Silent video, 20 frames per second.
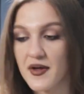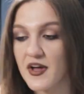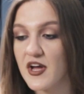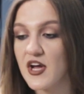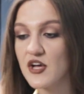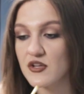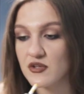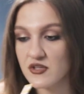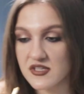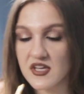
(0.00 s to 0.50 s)
То
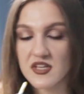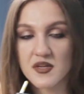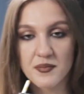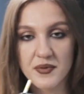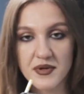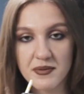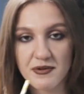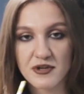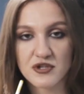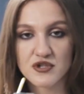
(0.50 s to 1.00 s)
есть надо
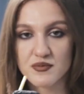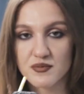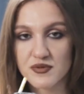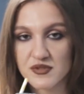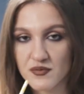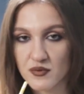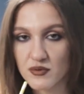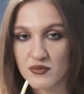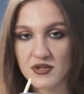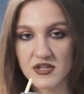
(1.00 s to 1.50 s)
понимать, чтобы
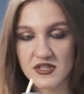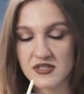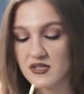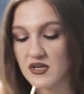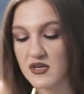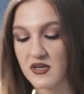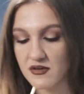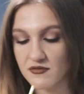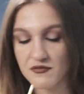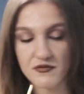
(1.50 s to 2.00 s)
звук у нас,
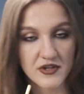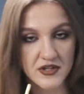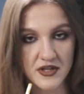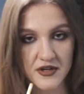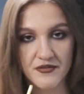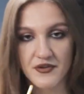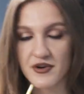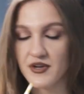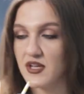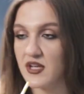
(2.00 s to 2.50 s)

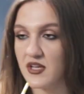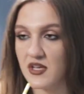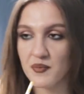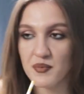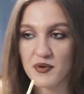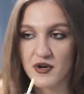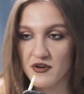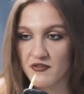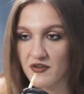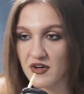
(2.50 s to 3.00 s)
выдох, вернее, не
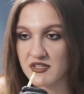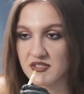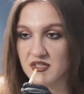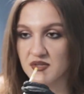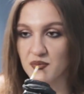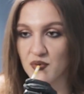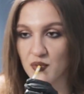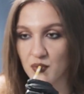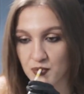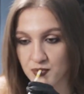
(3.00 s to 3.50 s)
прерывался,
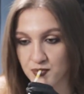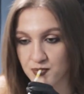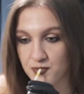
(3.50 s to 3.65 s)
либо